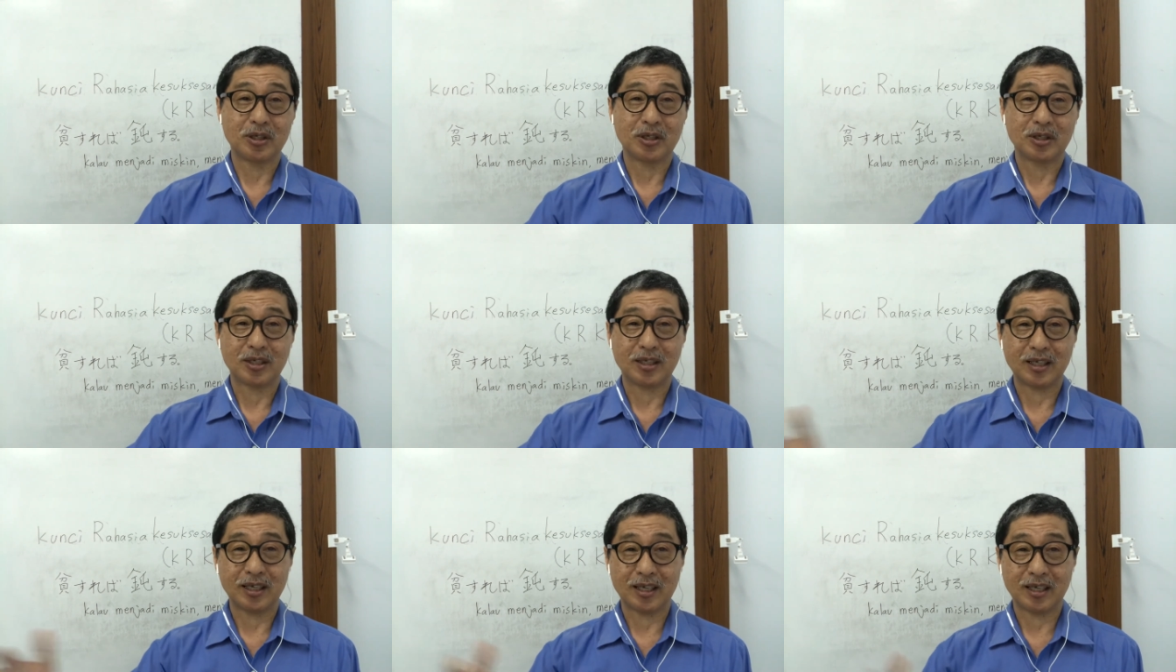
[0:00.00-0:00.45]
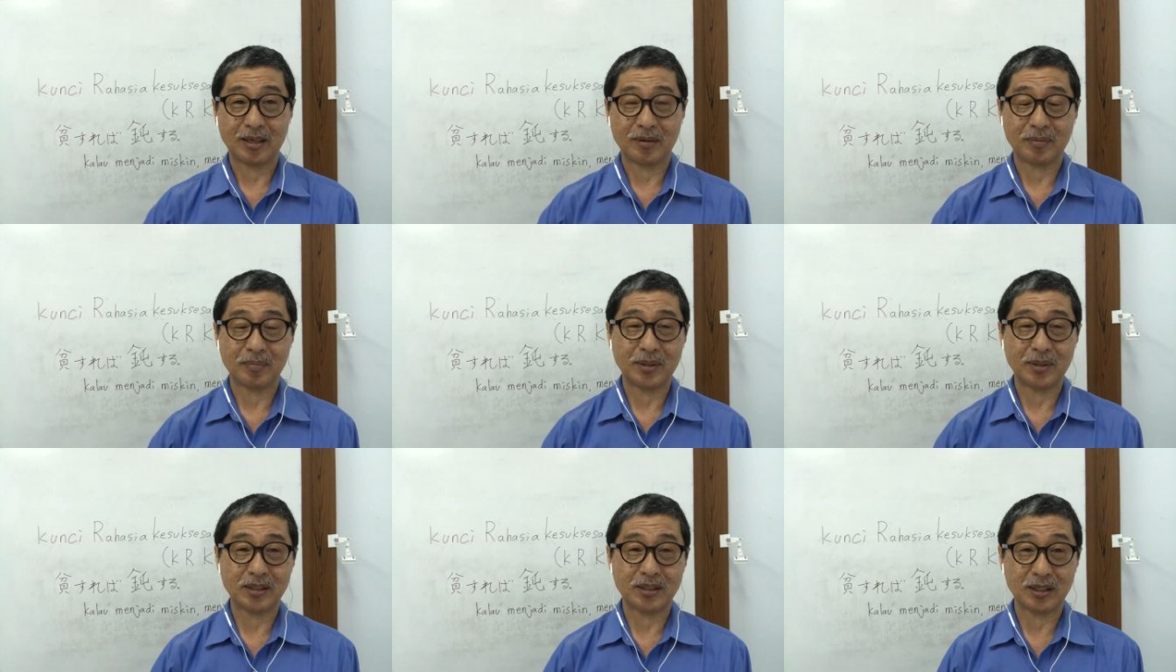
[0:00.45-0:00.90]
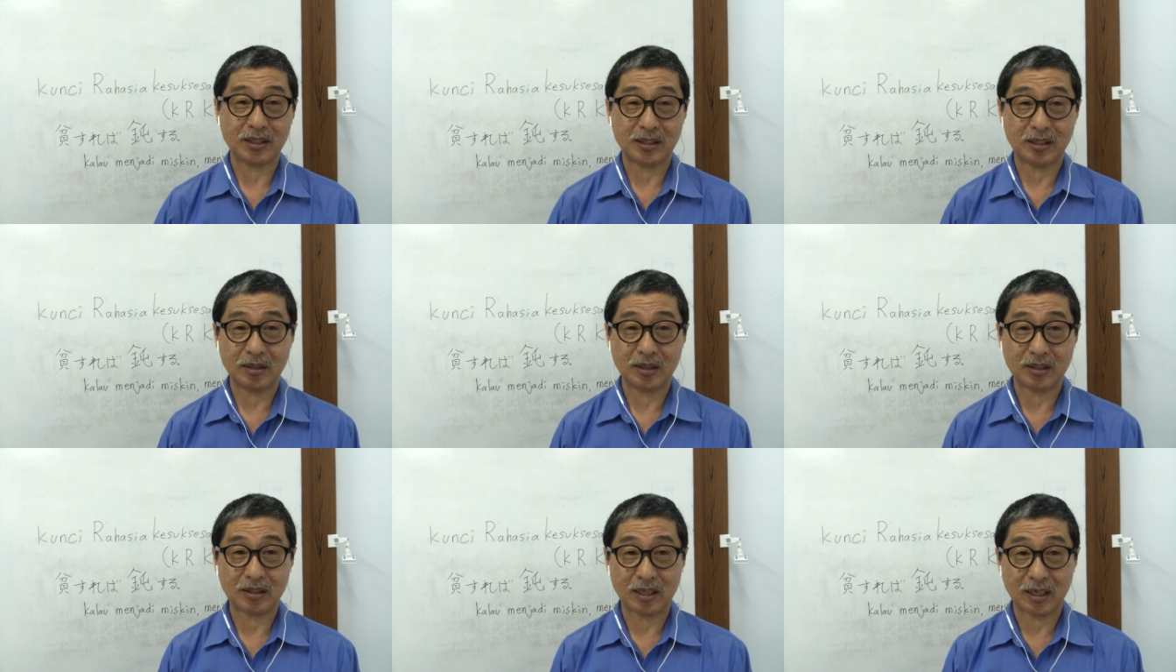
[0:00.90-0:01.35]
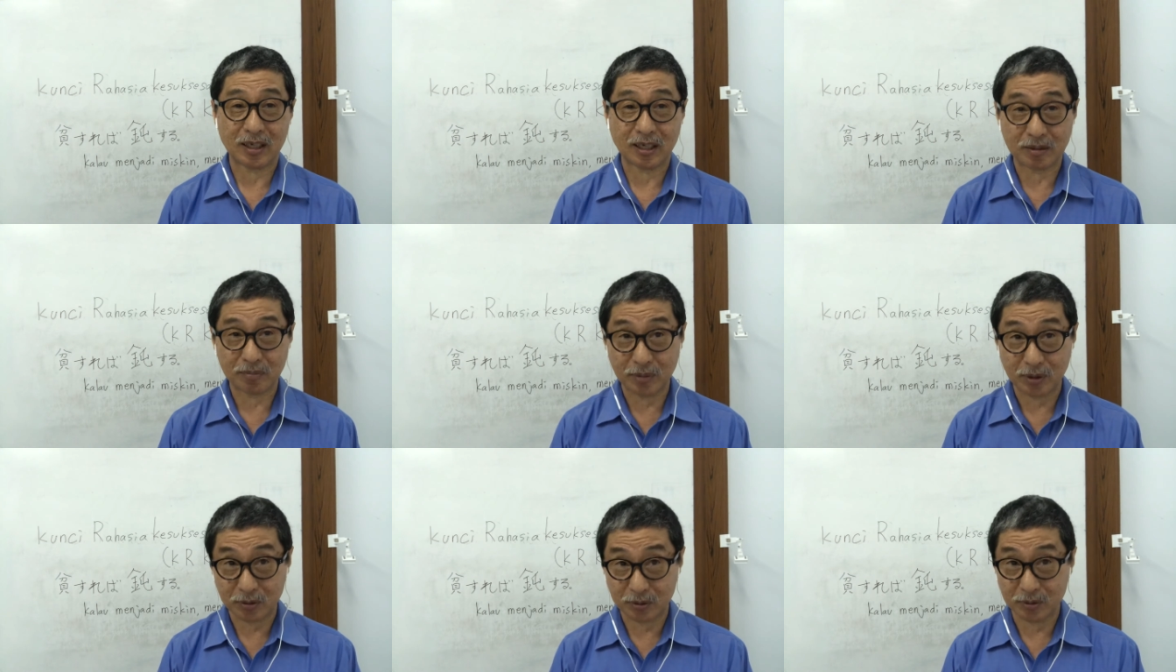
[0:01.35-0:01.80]
ya menjadi sangat
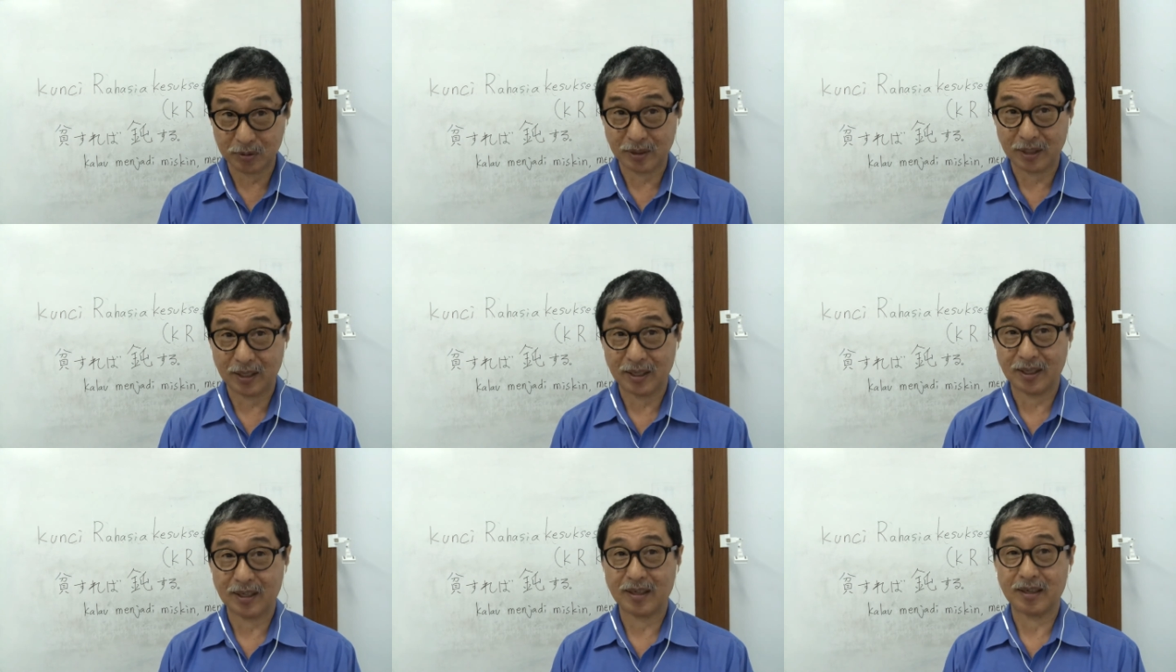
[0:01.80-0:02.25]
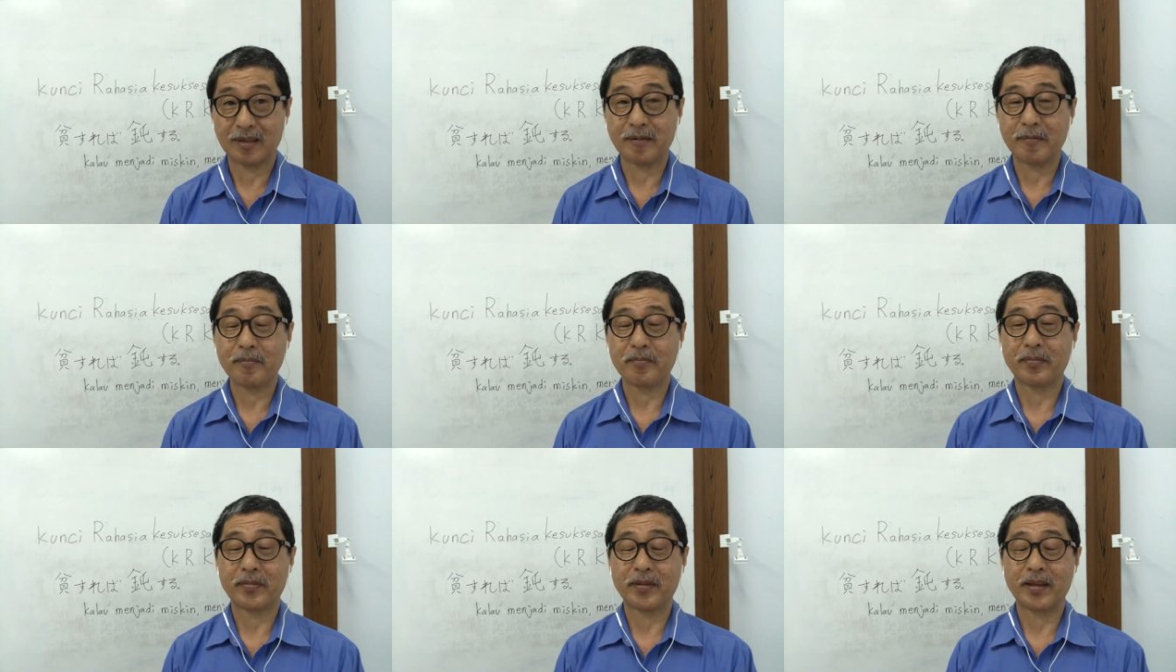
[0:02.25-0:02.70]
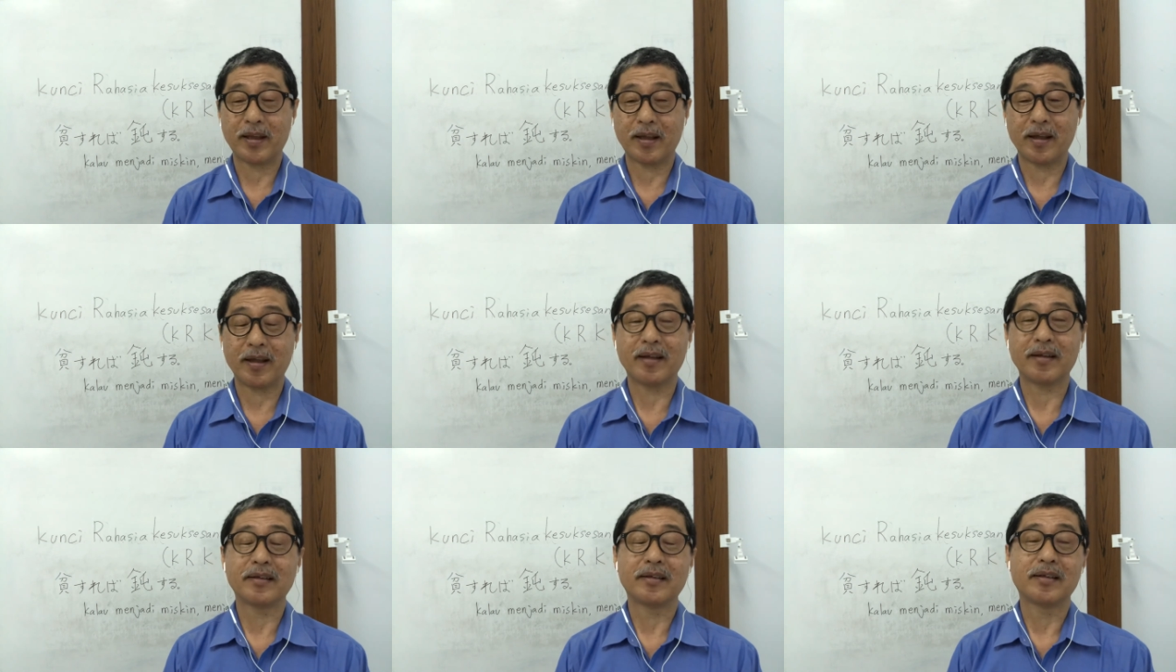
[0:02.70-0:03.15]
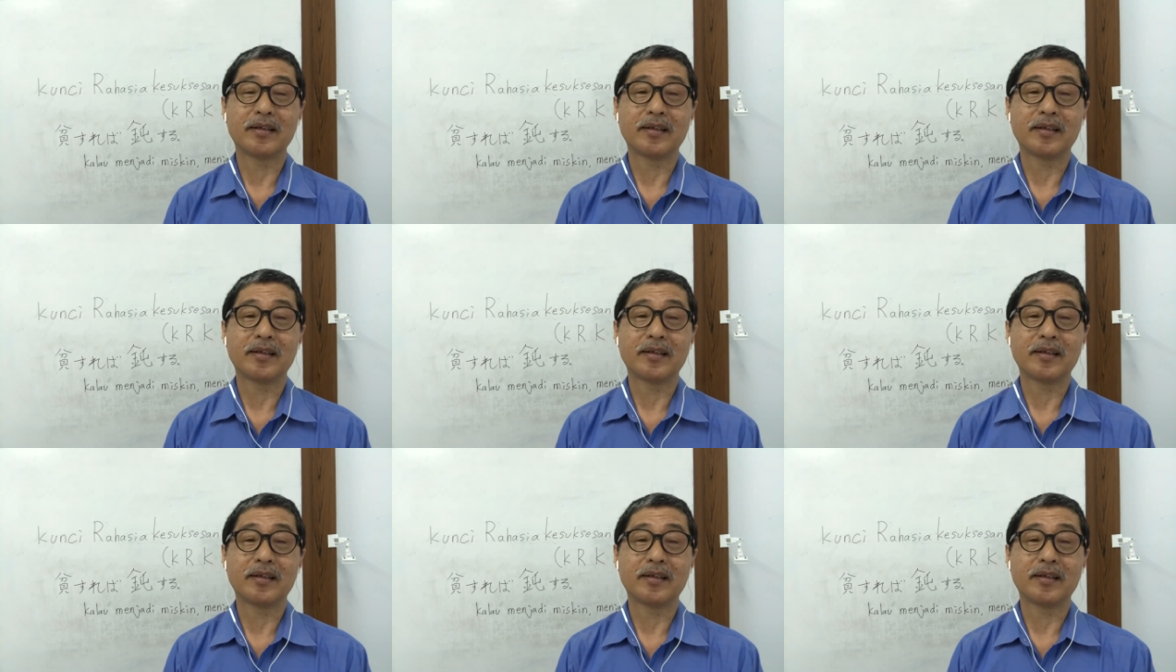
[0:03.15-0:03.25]
berkurang ya.